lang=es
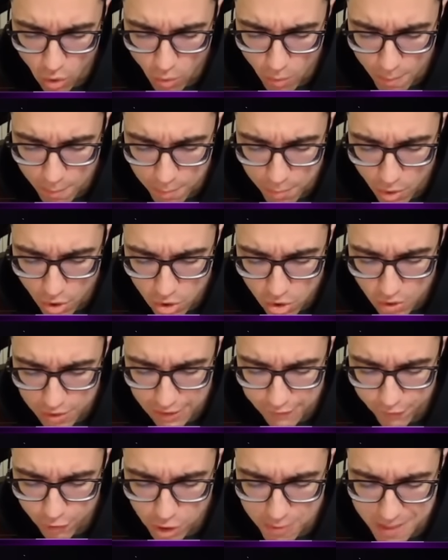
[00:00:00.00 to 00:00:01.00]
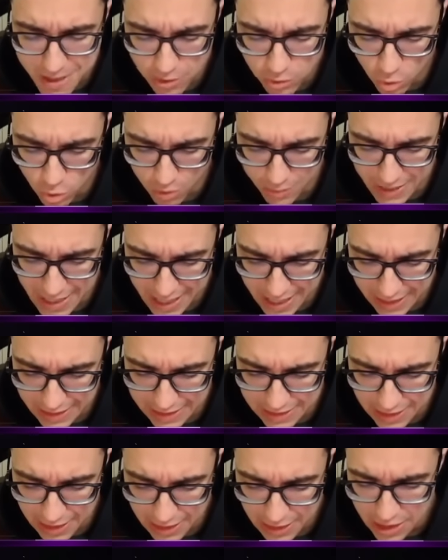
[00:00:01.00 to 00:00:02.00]
un poco de forma turbia,
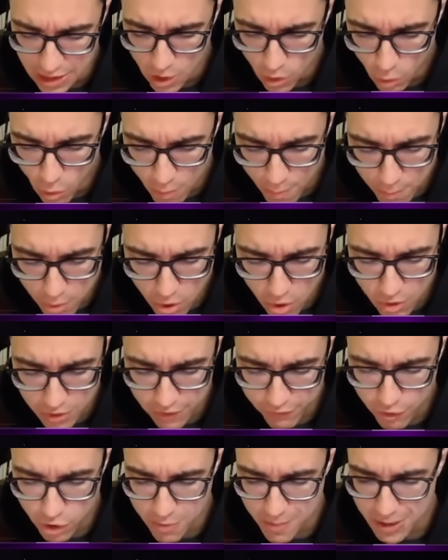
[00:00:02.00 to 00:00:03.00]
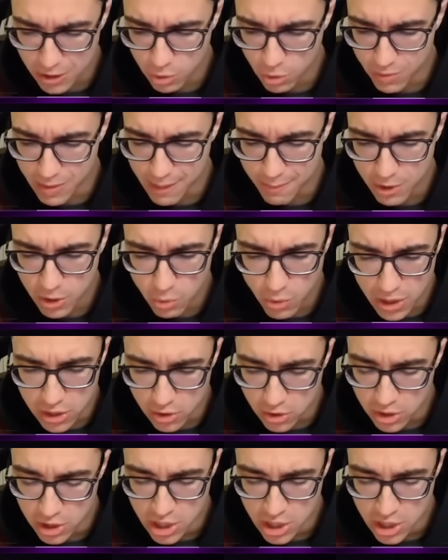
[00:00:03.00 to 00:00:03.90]
gente Un poco de forma turbia, pero bueno